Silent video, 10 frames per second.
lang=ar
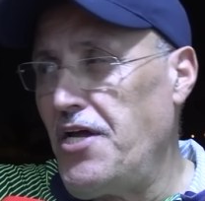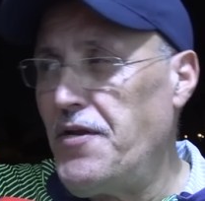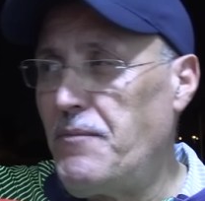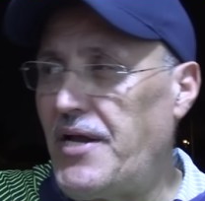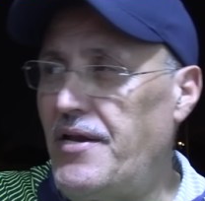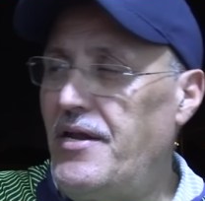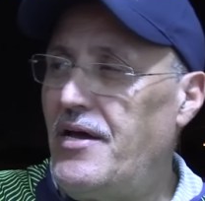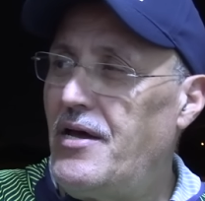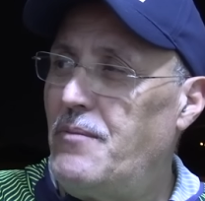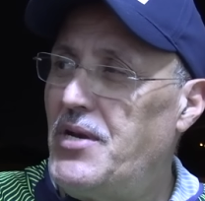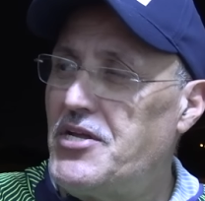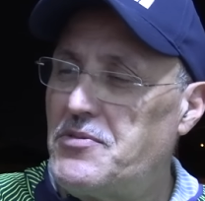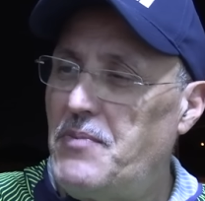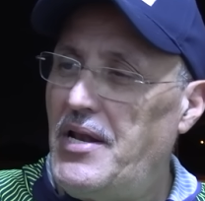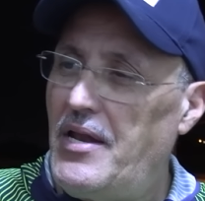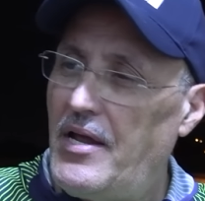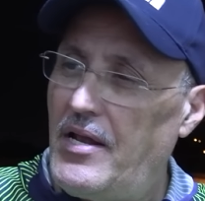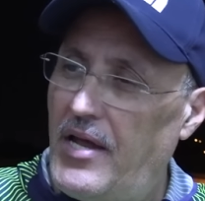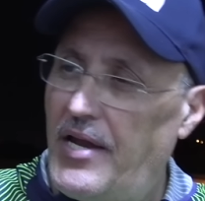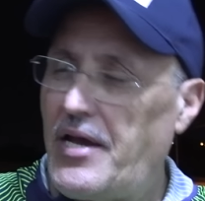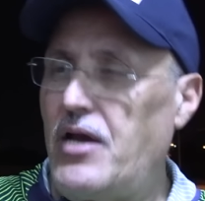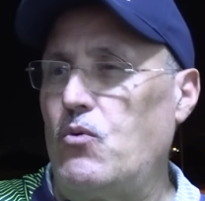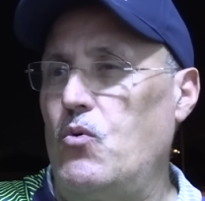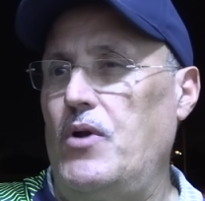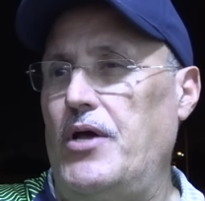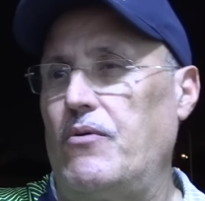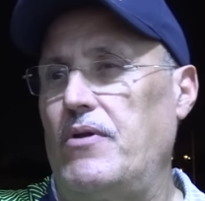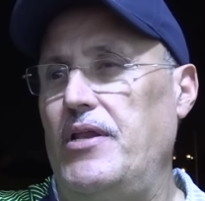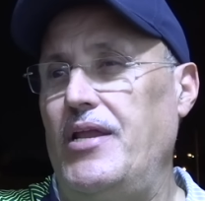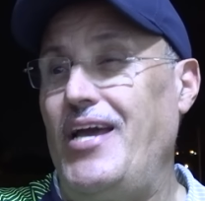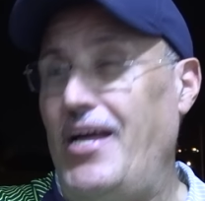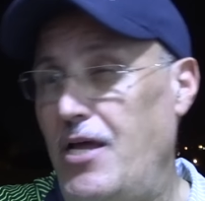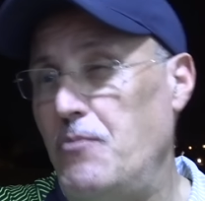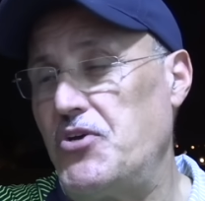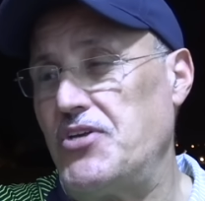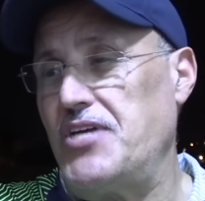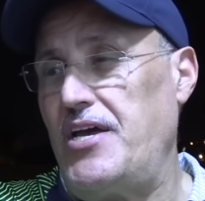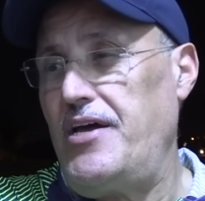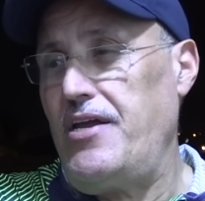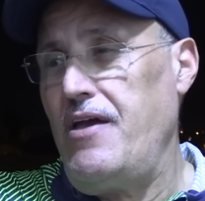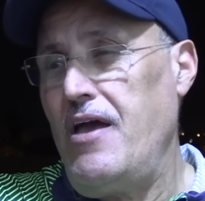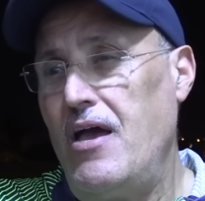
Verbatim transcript: حنا ما كن بالنسبه انا كنقول لهذوك الاعلام الجزائري